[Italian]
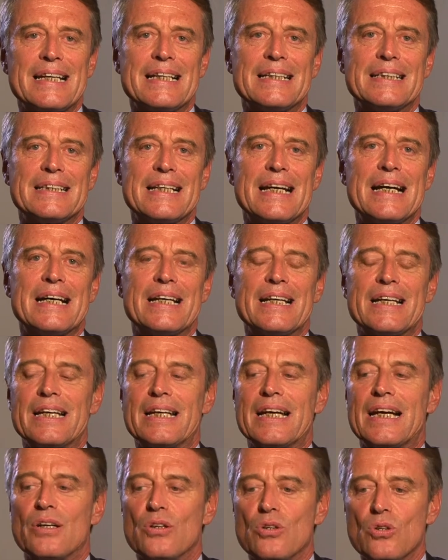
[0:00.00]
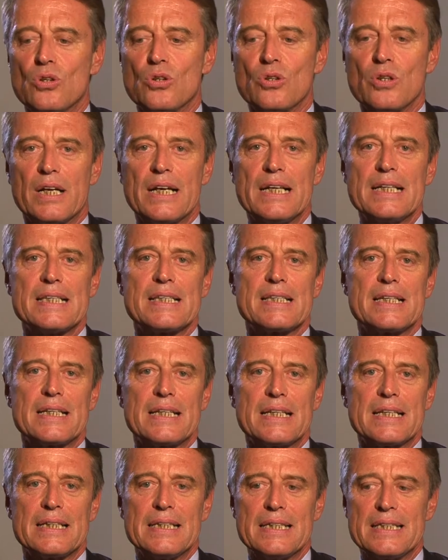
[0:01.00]
e entrare all'occorrenza
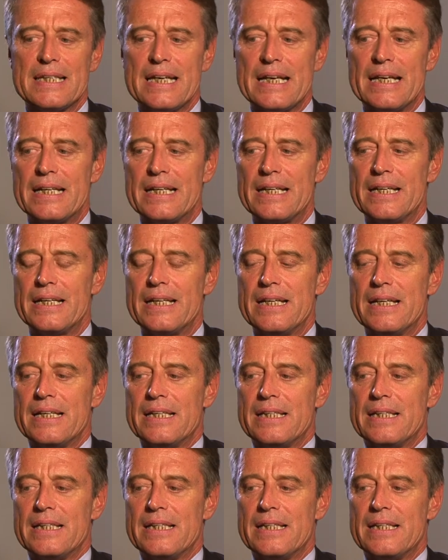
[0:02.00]
in cantiere